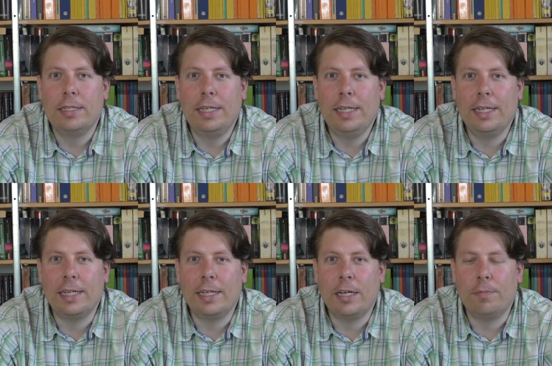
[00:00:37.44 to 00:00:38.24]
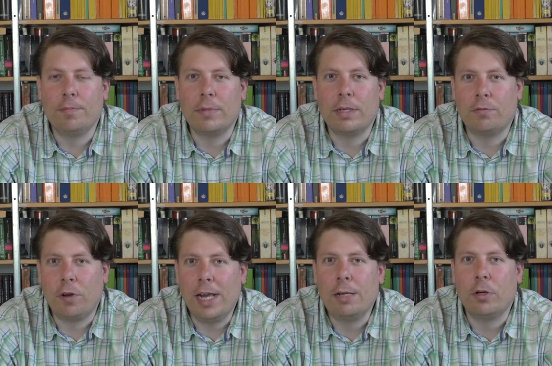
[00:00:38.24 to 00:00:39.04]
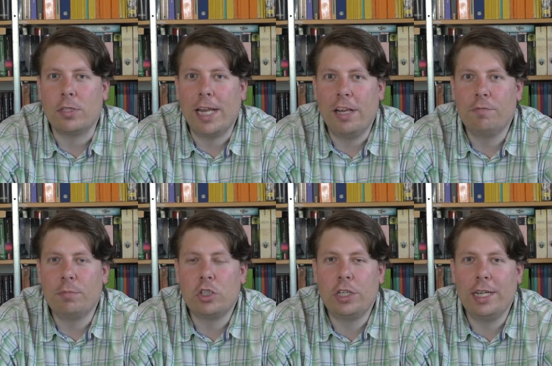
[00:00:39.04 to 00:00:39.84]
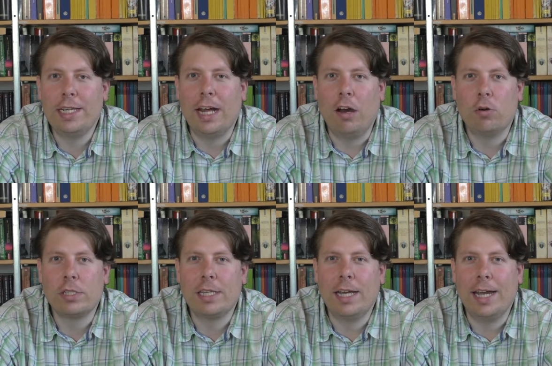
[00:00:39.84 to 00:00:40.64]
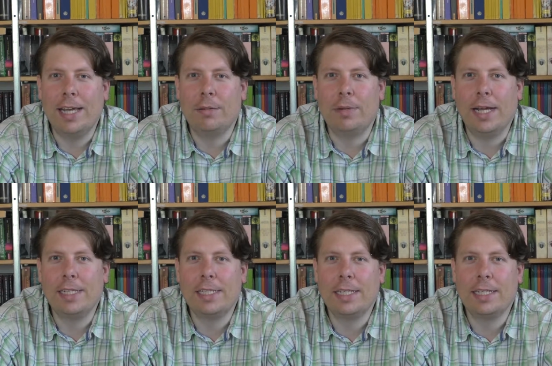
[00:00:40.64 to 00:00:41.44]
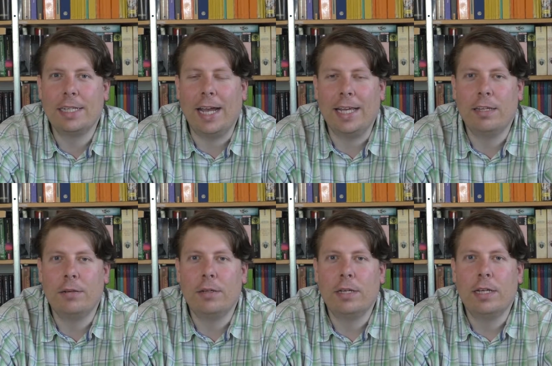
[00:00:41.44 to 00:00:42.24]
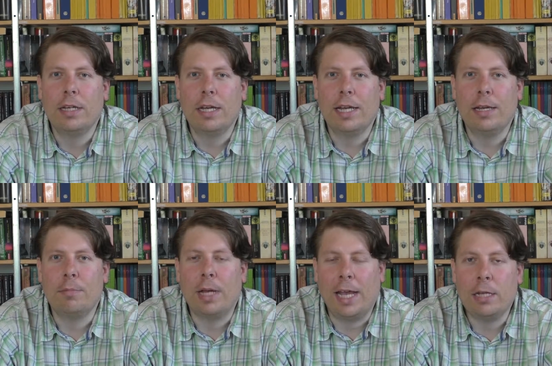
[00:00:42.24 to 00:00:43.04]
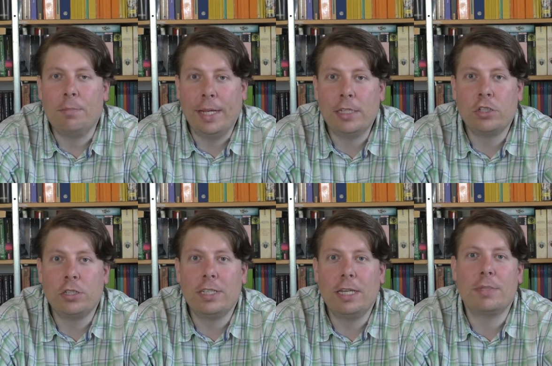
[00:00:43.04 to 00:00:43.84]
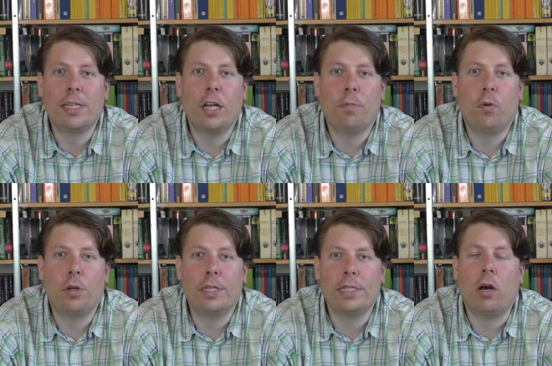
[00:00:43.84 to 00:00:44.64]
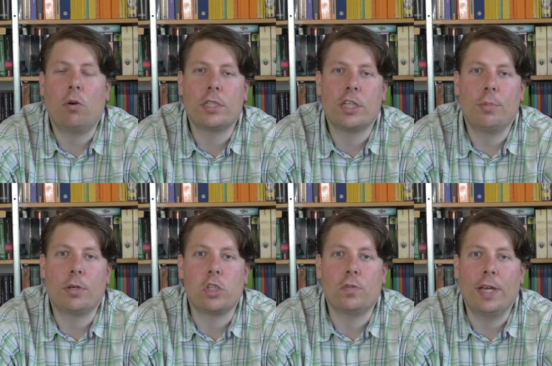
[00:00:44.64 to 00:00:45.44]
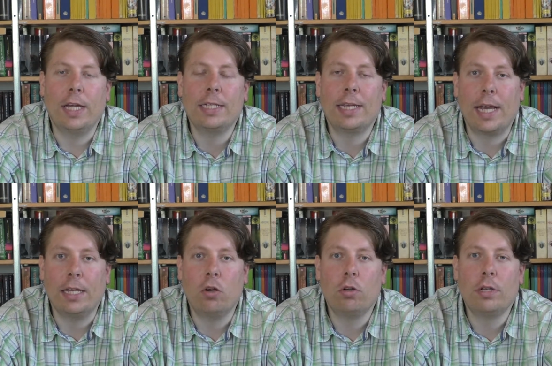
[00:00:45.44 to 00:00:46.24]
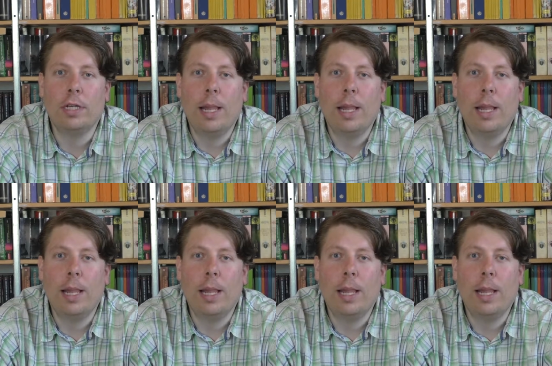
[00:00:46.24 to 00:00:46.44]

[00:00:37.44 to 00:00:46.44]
die ähm, vor allem aus Elfen bestehen, außer einem einzigen, einen, ähm, einem Menschen, dem es erlaubt worden ist, auch Zauberer zu werden, Granok.